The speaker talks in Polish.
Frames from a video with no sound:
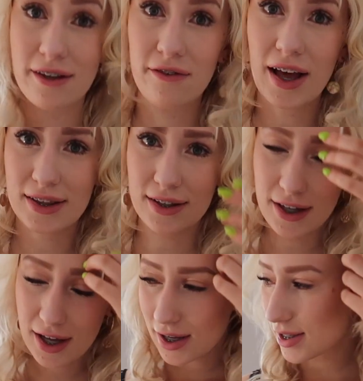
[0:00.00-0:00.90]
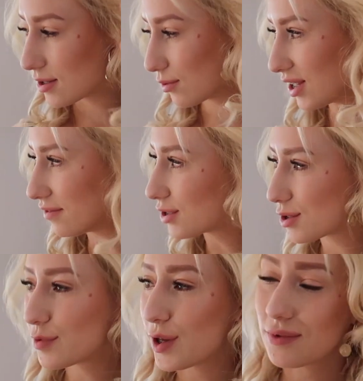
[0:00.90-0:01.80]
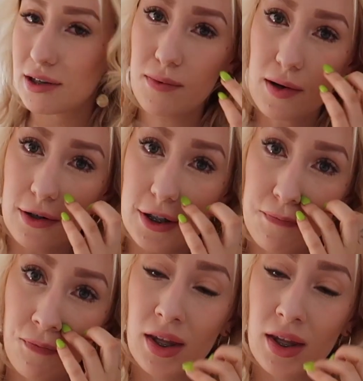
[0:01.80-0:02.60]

kwiaty tyłu nie wytrzymują tej pogody.